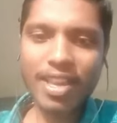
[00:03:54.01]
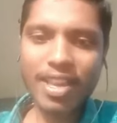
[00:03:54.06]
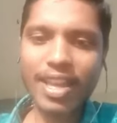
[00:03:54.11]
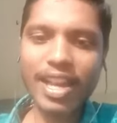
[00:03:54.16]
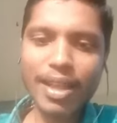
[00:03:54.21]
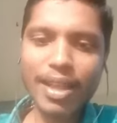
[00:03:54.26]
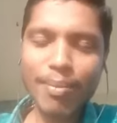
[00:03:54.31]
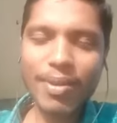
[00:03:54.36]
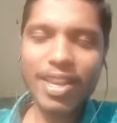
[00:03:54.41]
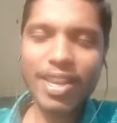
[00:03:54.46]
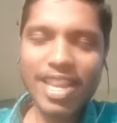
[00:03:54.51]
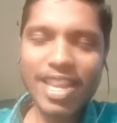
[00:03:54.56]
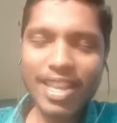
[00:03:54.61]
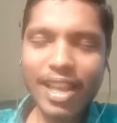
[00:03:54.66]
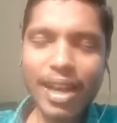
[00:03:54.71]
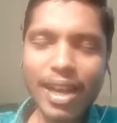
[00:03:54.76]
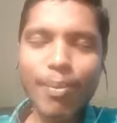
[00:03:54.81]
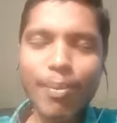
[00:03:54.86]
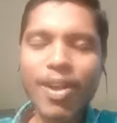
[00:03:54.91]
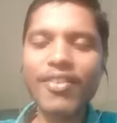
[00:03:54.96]
எளிமையாக
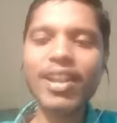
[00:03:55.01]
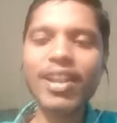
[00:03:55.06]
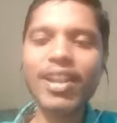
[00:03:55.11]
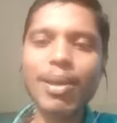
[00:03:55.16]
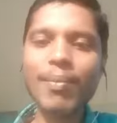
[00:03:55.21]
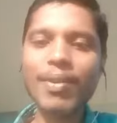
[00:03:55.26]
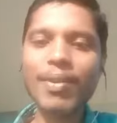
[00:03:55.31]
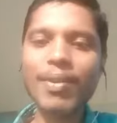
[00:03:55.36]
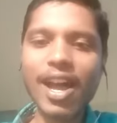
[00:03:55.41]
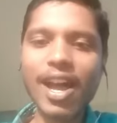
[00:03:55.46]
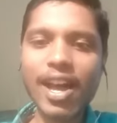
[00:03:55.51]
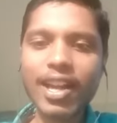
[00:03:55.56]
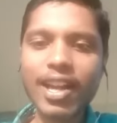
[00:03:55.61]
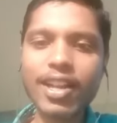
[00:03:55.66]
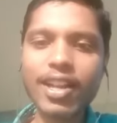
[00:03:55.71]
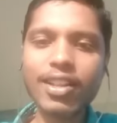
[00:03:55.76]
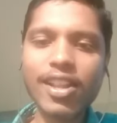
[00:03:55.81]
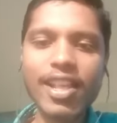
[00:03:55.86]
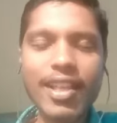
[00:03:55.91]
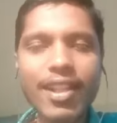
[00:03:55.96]
இயல்பாகவே நம்ம யாராக
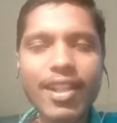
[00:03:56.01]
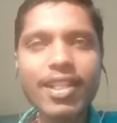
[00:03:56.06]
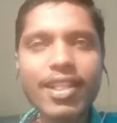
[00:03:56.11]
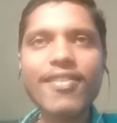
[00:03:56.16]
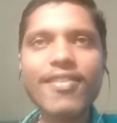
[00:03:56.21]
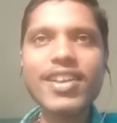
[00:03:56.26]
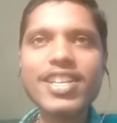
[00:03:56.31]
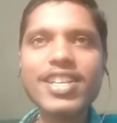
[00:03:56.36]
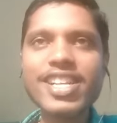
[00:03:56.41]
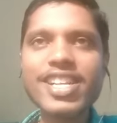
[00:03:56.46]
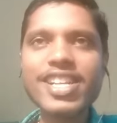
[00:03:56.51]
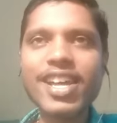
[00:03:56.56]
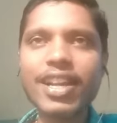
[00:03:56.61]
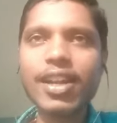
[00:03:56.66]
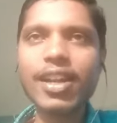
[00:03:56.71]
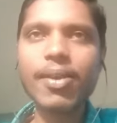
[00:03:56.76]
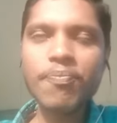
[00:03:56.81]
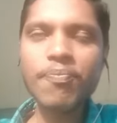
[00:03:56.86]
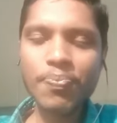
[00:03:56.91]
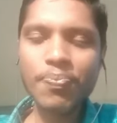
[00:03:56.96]
இருந்தாலும் எந்த
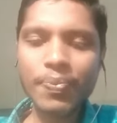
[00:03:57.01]
வயசுக்காரங்களா